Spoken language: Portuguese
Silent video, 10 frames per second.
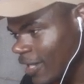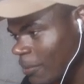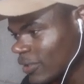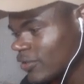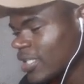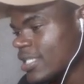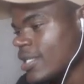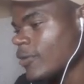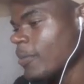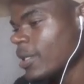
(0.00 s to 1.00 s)
mano. Não tem assim
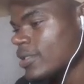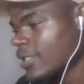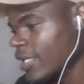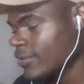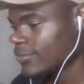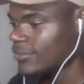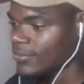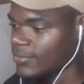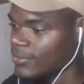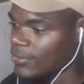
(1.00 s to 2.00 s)
alguma. Tem.
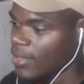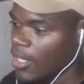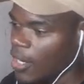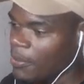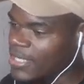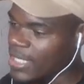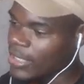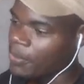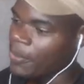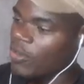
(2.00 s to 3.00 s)
Eu pensei que
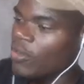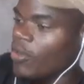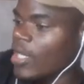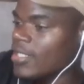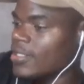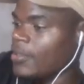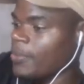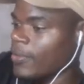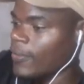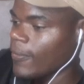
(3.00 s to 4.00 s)
tipo eu colocasse
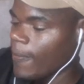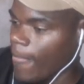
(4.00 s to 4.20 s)
tipo.